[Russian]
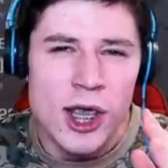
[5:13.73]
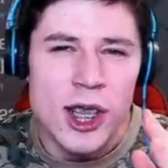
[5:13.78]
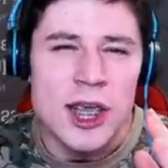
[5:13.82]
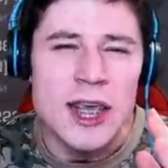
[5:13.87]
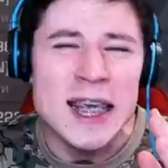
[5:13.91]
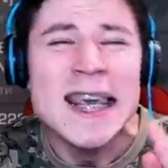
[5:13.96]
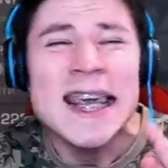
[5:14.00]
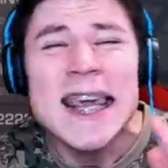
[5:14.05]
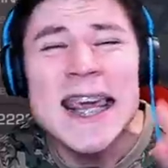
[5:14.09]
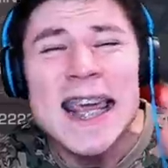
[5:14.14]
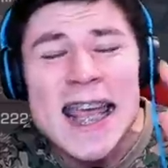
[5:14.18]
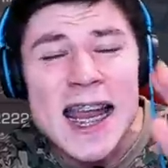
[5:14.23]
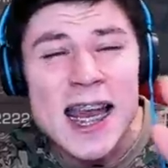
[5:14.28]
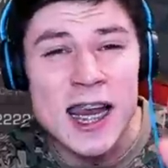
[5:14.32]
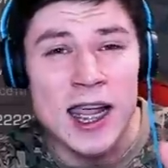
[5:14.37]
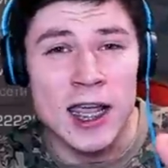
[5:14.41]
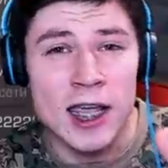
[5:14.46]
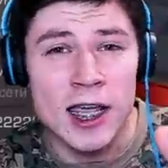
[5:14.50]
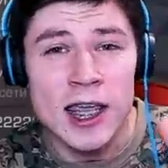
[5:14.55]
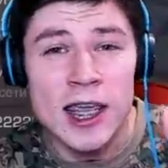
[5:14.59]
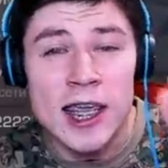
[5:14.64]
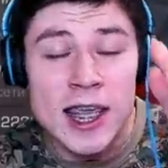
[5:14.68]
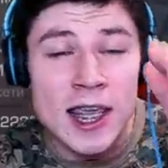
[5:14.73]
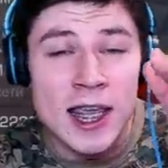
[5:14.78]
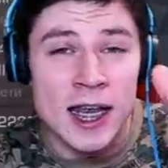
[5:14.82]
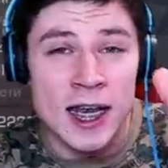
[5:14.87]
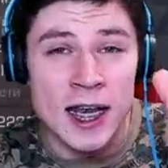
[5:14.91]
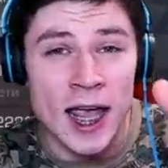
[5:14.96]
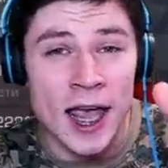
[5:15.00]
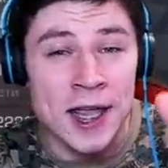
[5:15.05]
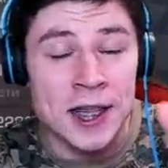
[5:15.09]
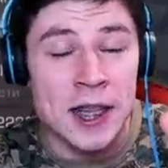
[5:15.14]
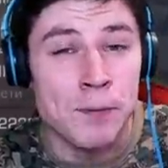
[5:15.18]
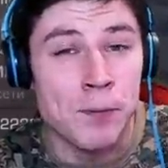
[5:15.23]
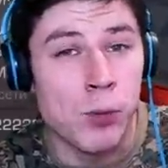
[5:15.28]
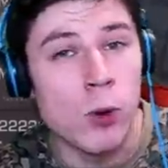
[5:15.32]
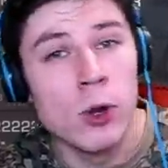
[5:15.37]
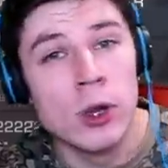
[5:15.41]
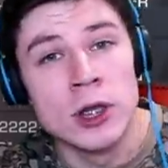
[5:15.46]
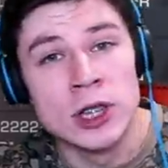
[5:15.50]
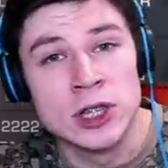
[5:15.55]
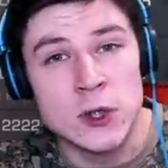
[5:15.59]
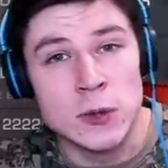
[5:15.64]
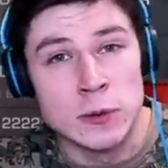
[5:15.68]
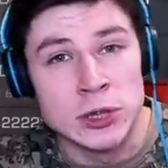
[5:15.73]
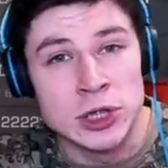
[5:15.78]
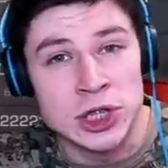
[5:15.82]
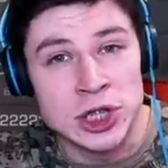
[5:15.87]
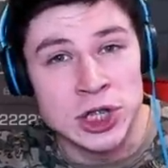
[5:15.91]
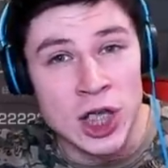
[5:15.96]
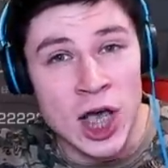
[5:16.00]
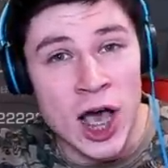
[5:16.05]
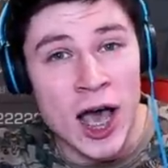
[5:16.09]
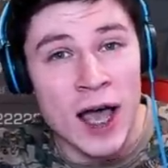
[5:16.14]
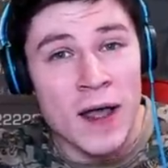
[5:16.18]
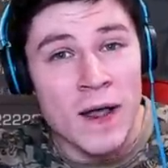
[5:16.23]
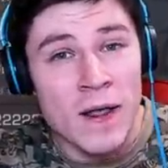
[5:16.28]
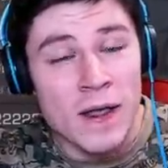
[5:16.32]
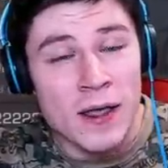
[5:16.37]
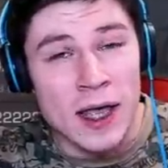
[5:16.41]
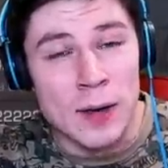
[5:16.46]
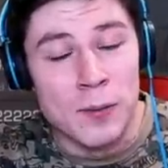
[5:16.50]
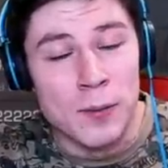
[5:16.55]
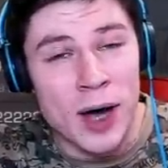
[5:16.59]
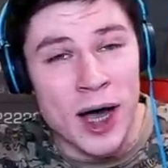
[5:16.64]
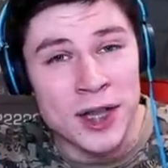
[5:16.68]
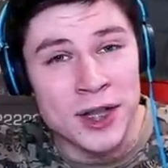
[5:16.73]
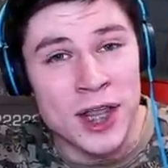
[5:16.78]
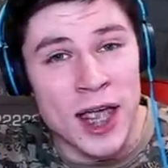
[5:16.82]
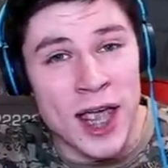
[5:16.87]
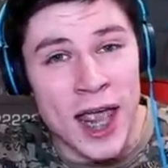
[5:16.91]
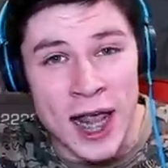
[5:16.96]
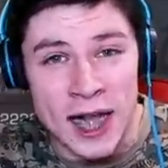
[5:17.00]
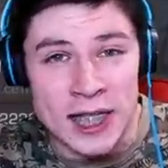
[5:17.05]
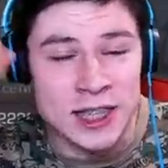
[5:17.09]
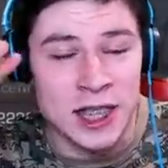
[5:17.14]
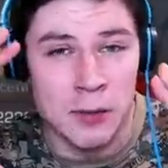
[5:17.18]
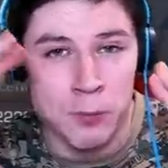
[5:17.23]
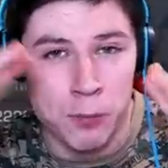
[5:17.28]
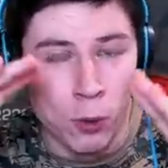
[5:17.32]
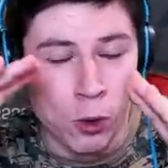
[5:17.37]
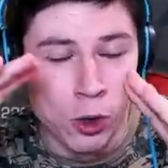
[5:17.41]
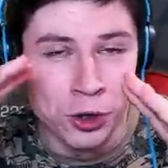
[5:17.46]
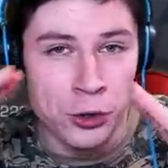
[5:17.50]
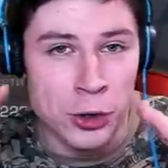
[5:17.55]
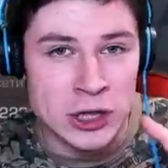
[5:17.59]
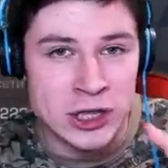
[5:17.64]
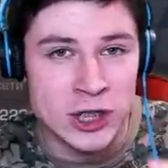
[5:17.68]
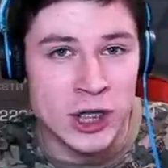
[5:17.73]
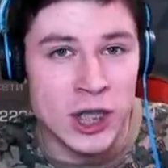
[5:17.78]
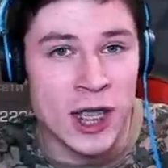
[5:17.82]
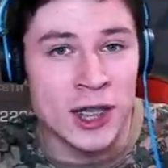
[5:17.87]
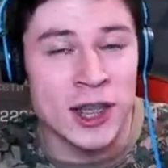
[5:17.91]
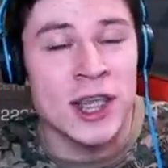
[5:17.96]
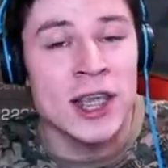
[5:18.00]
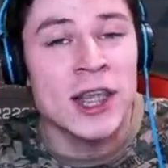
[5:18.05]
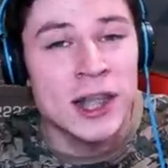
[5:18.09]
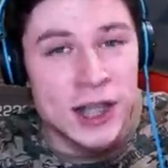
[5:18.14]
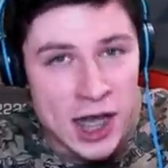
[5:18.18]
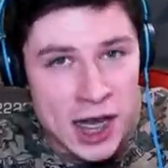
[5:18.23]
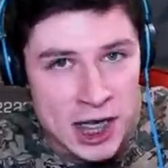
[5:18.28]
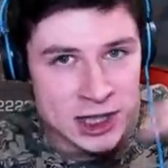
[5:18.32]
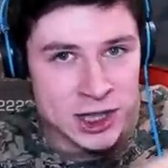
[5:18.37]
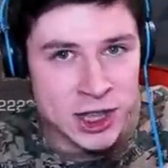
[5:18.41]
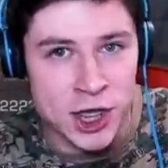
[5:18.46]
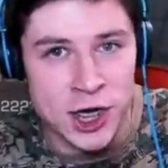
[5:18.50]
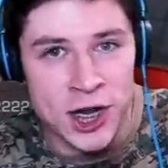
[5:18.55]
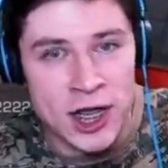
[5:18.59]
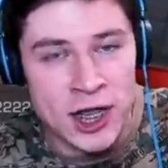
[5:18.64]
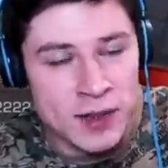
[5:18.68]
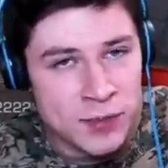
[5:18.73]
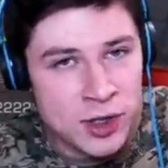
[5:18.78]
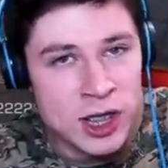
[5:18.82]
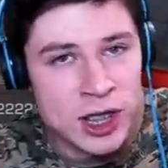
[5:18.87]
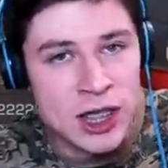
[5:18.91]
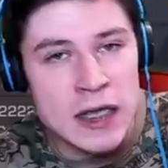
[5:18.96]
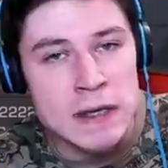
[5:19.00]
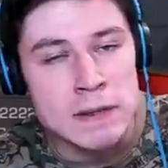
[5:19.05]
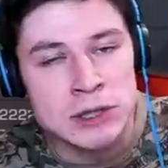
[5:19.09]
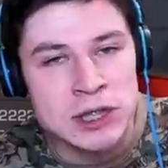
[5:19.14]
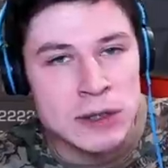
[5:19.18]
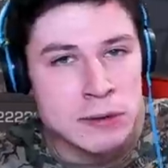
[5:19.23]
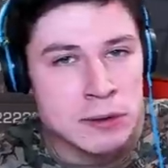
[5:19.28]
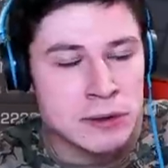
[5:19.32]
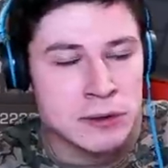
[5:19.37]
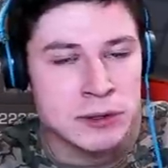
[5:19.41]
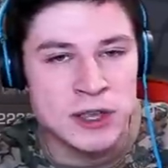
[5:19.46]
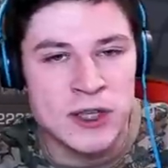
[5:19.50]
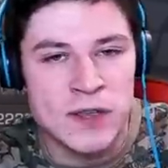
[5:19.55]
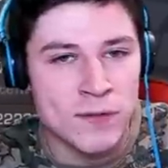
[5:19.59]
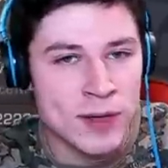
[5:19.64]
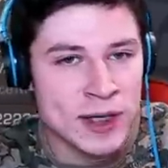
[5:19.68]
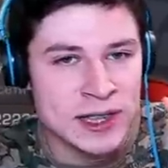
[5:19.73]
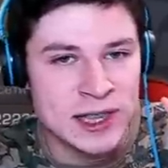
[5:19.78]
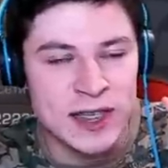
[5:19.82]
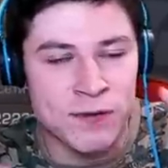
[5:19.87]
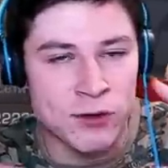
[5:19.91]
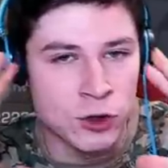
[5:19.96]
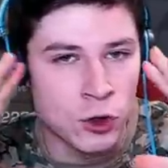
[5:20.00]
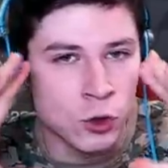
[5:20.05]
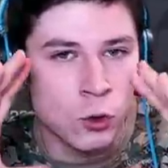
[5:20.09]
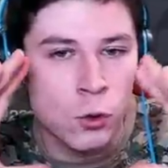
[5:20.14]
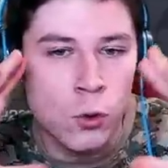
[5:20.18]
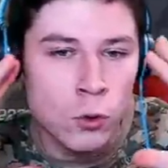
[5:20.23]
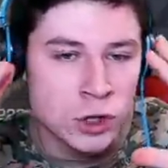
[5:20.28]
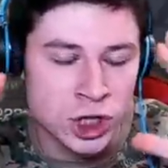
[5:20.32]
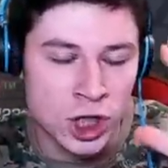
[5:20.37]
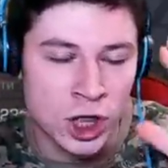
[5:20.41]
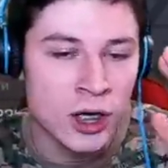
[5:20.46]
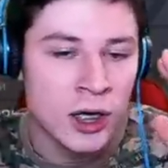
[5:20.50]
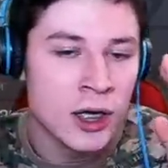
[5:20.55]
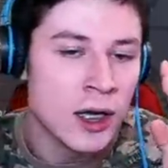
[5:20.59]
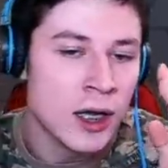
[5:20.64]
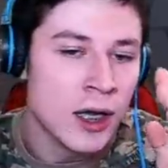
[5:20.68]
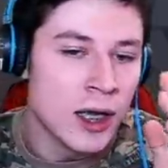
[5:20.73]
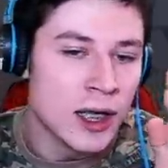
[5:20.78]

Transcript: Или, или, это полностью вся команда Excel Ball, то есть это и тестеры, и админы, и все-все-все вместе в одной куче.